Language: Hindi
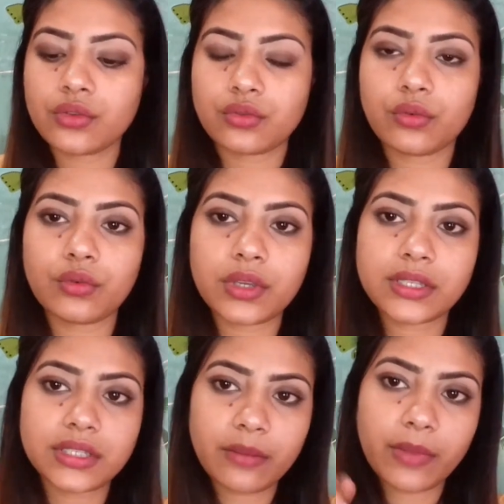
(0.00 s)
सो so,
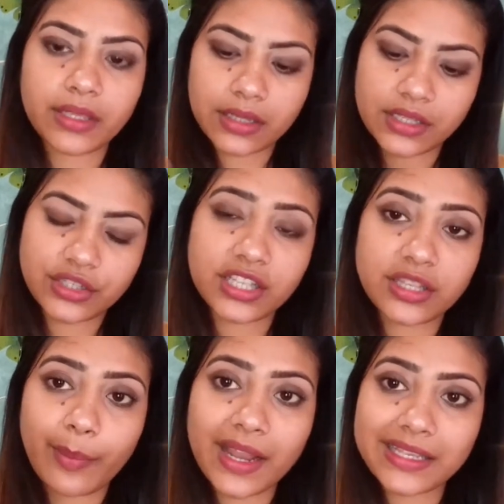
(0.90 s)
इसे मैं अच्छे
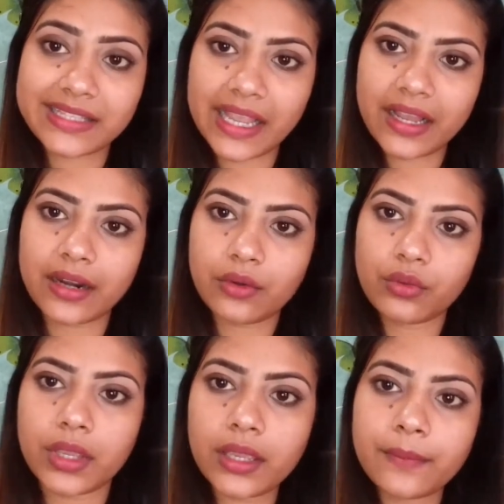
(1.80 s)
से पहले सेक कर
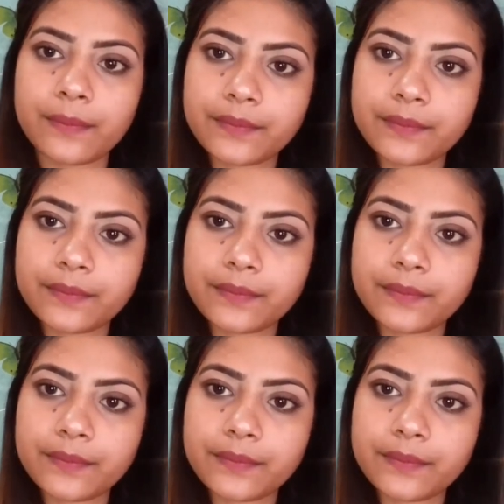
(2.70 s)
लूँगी